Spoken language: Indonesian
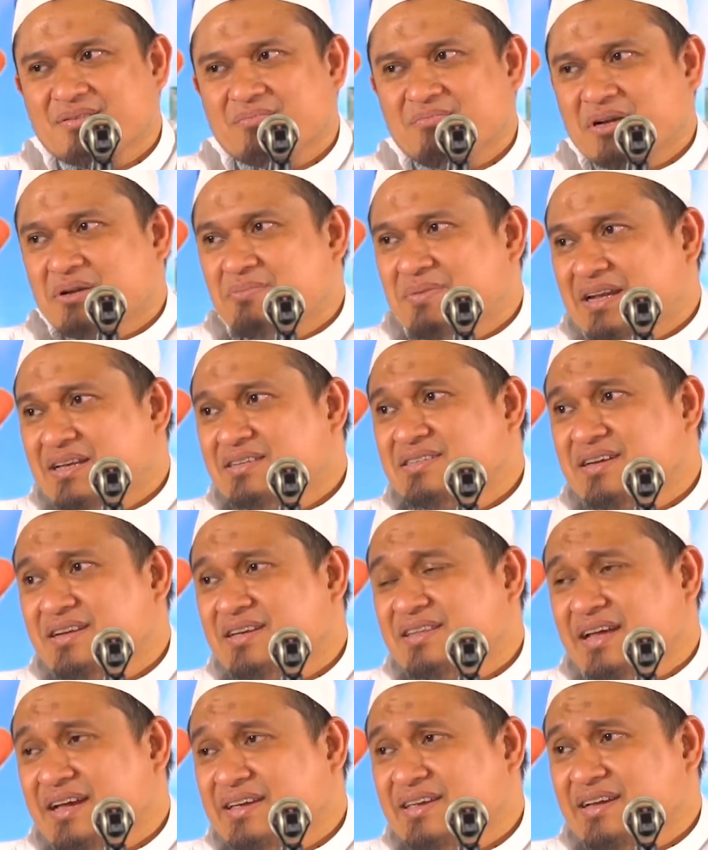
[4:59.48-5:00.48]
Bagaimana
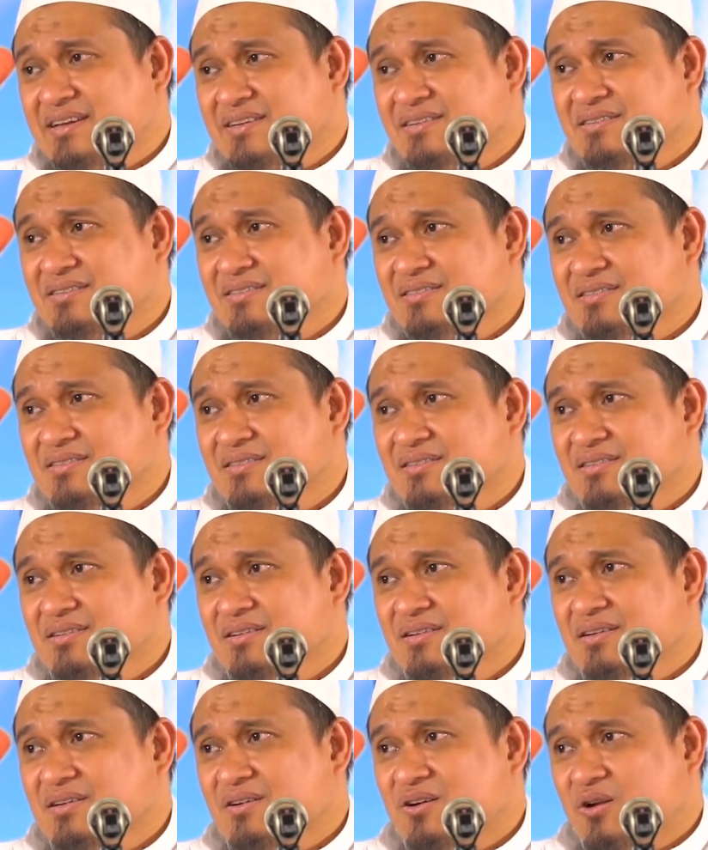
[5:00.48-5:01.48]
ceritanya?
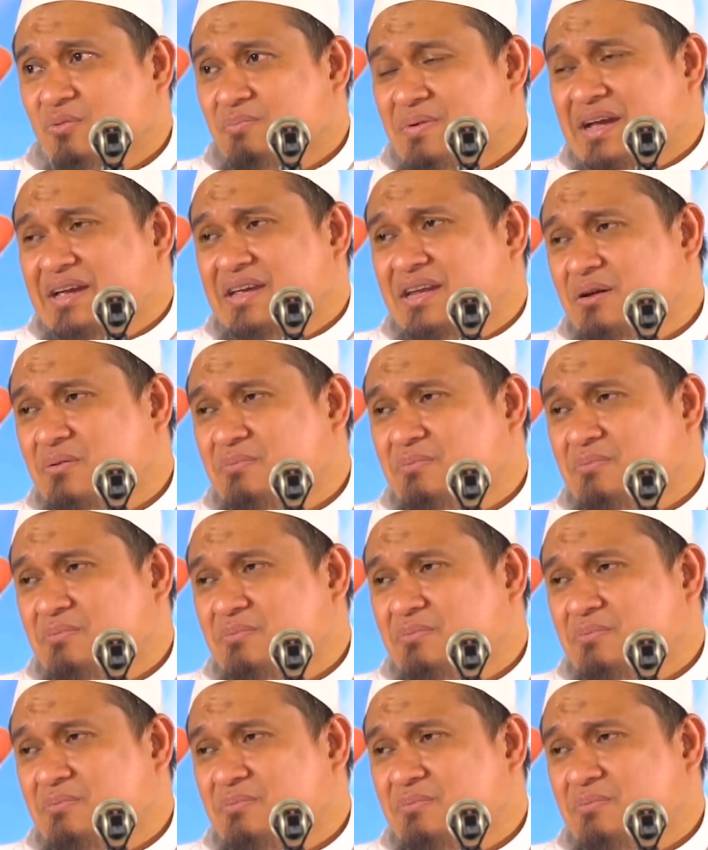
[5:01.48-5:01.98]
Kalau pagi